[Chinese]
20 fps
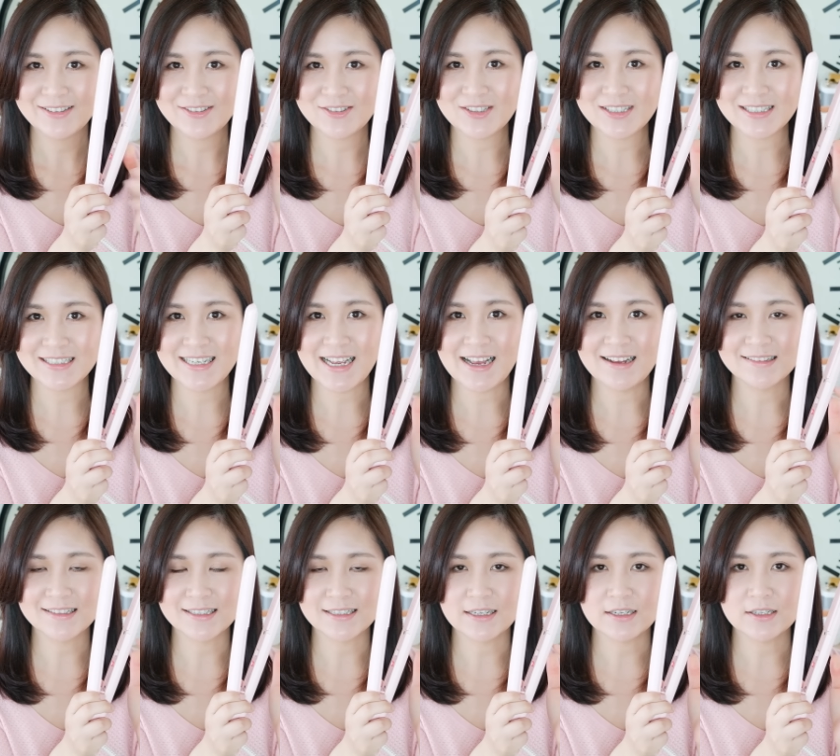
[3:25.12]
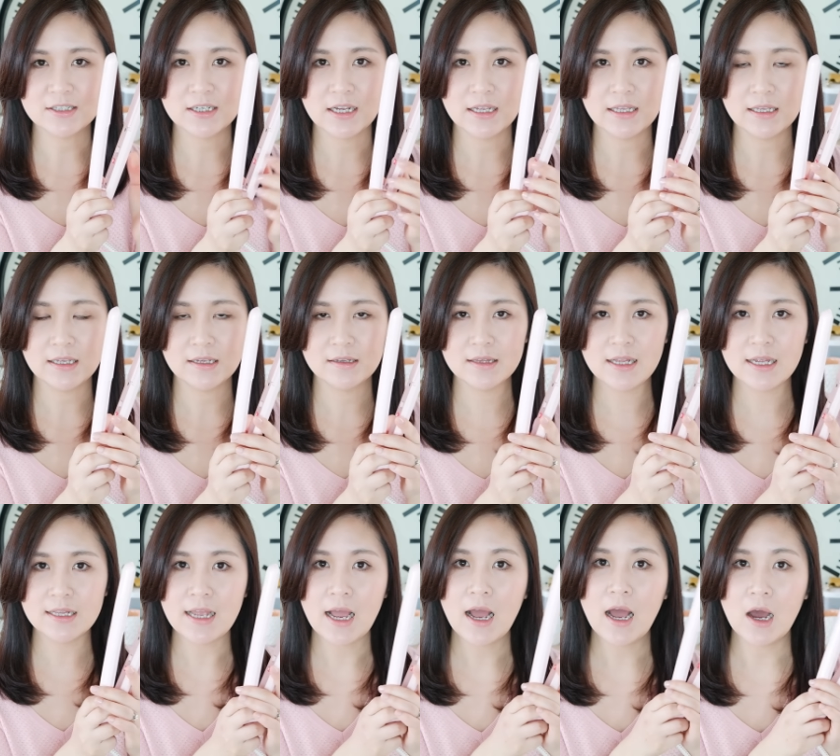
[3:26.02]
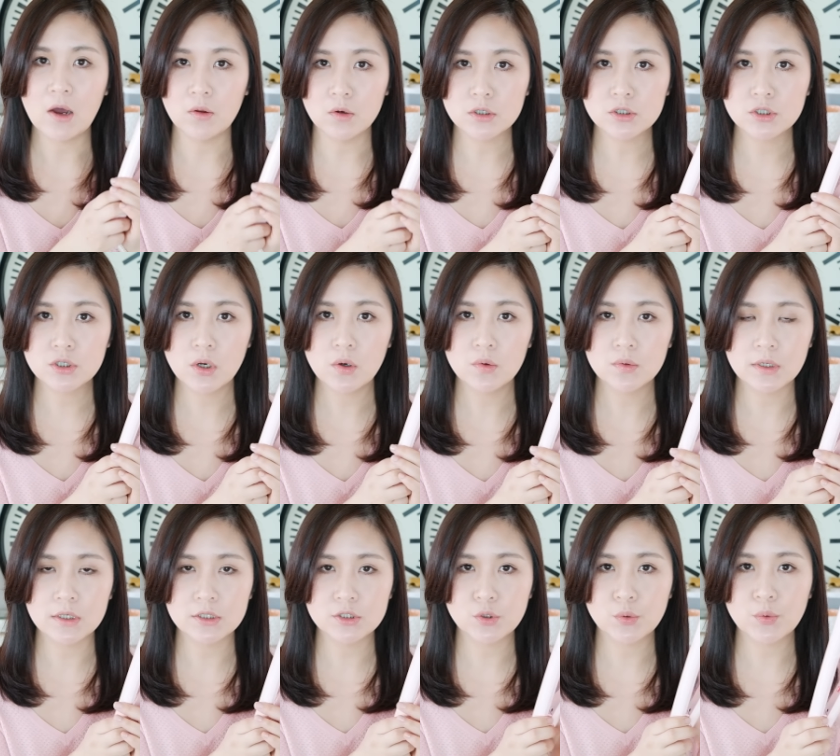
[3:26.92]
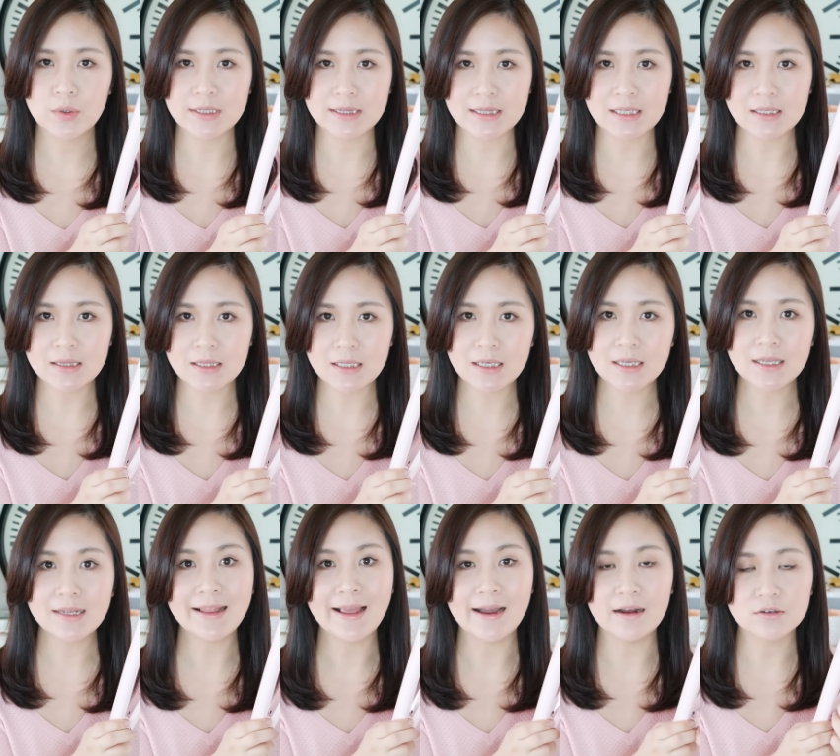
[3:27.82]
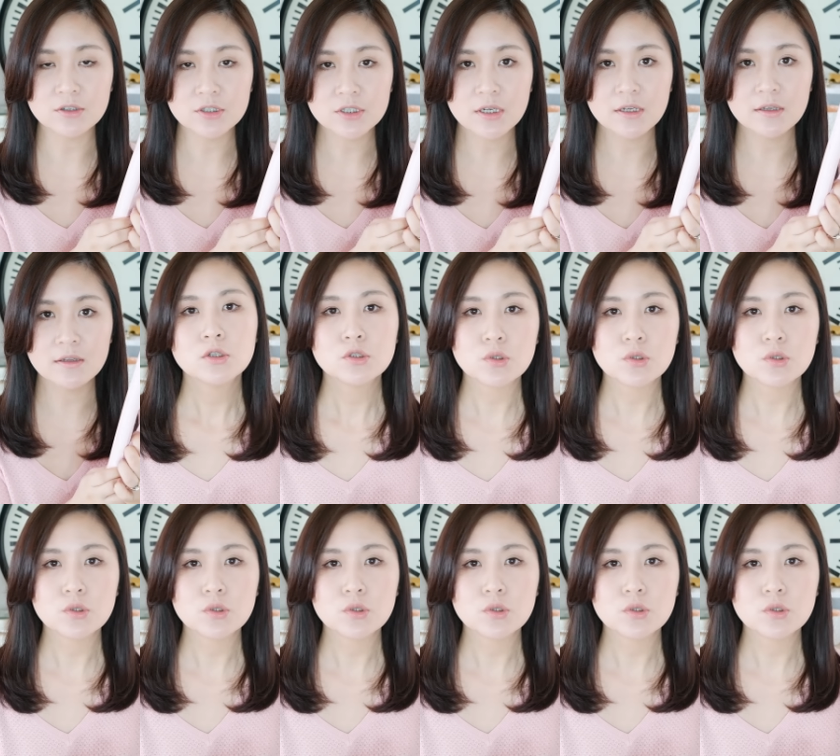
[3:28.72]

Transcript: 就是这样子的声音，那它好了之后呢，就会滴滴两声。